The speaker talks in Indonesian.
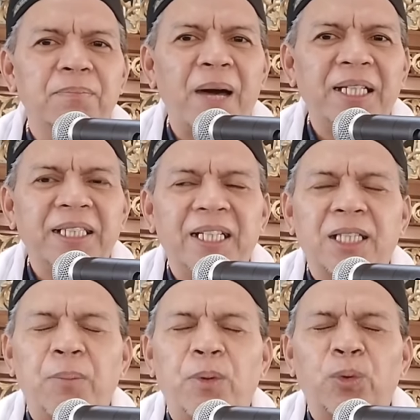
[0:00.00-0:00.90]
mari
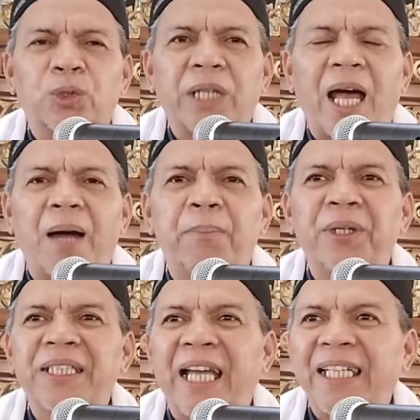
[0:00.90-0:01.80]
kita berusaha
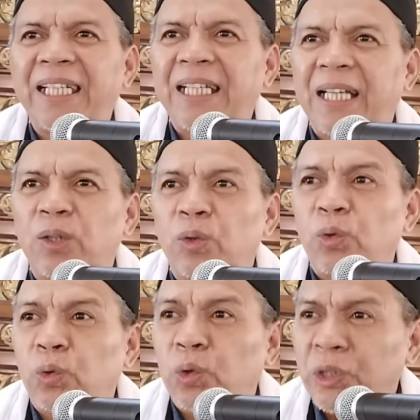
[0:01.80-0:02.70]
menjadikan
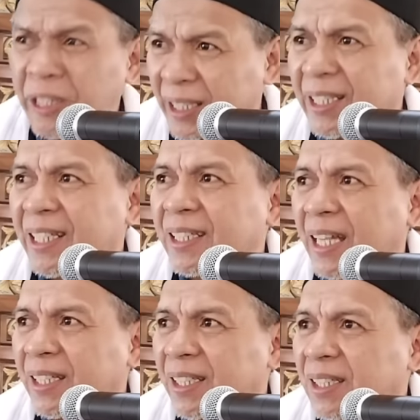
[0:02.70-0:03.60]
diri
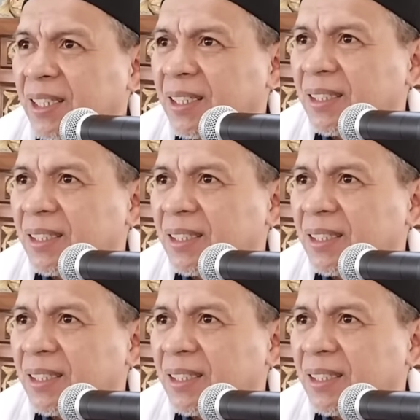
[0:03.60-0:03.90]
kita ini